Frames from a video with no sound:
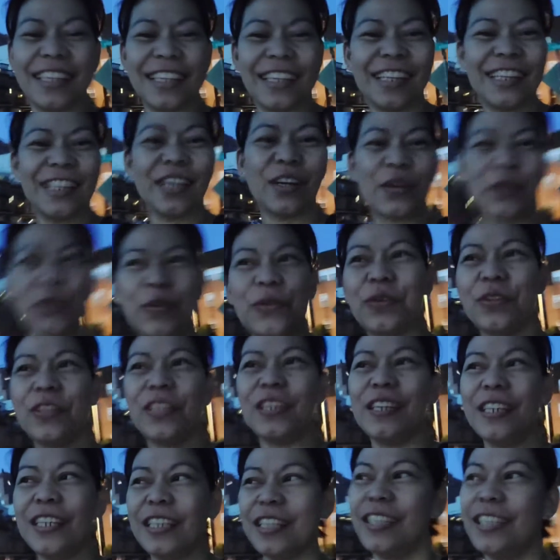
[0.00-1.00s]
tiningnan ko yung
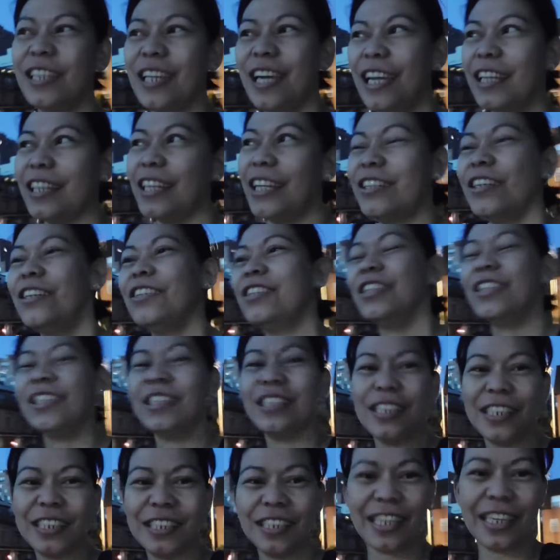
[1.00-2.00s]
yearly date. Ano
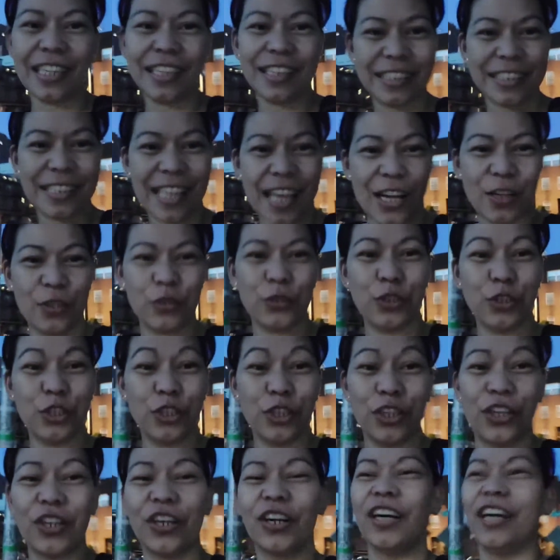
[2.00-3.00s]
yearly date na sahod
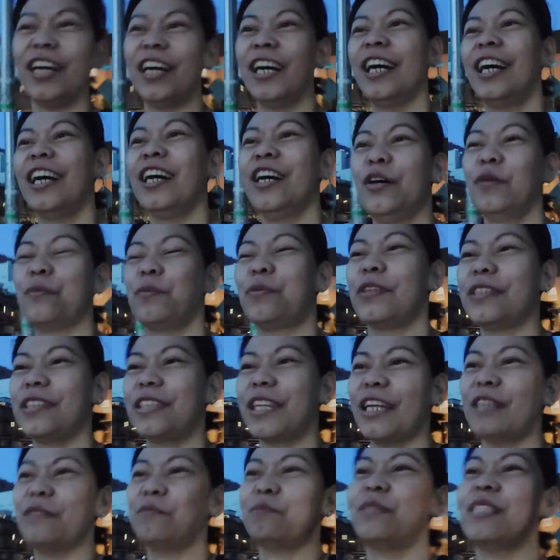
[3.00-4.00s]
ko? for
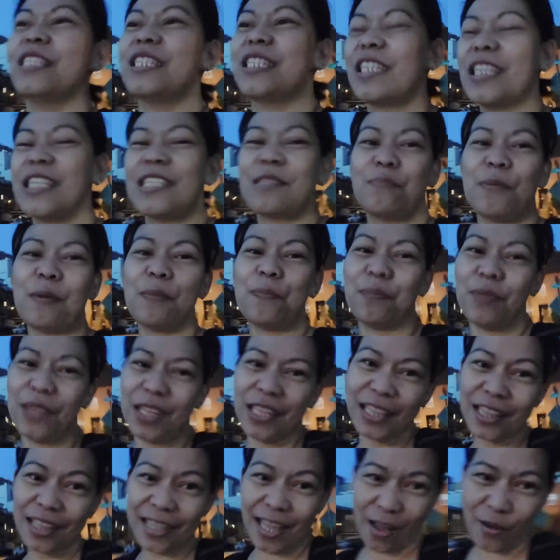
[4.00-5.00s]
10 months is
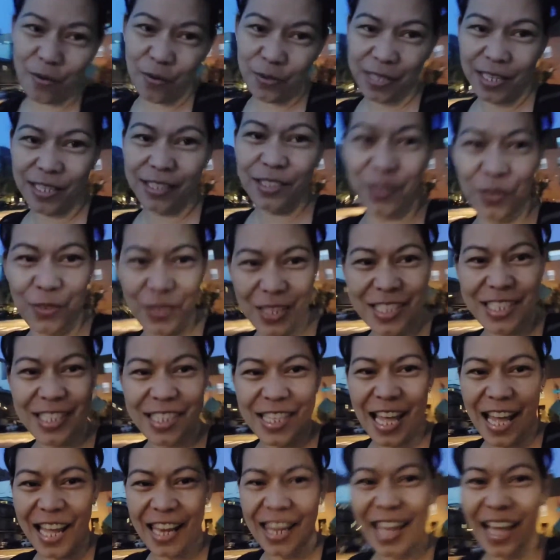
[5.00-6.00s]
15,000 US
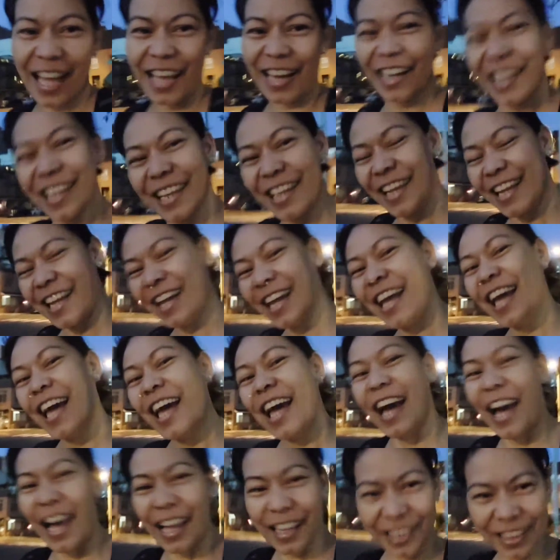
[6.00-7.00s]
dollar.
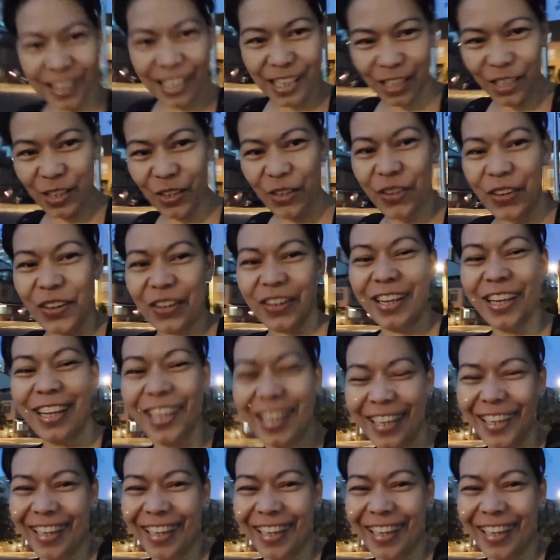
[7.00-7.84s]
Ang tanong,